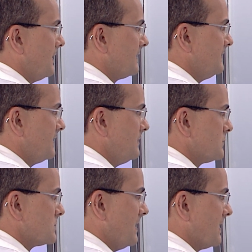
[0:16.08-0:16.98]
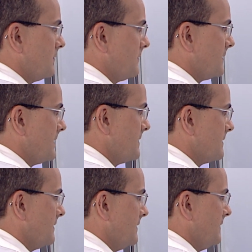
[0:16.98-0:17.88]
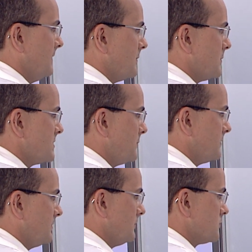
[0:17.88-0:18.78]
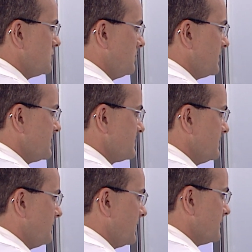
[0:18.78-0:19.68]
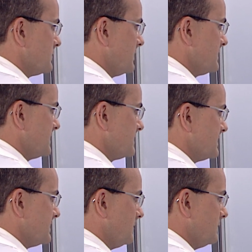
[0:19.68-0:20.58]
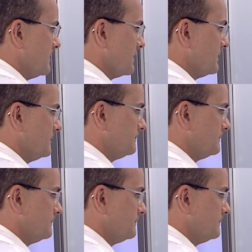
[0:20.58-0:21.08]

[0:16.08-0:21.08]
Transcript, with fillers: Aquí tenemos la córnea. Vamos a ir poniendo los nombres para que ustedes se sitúen.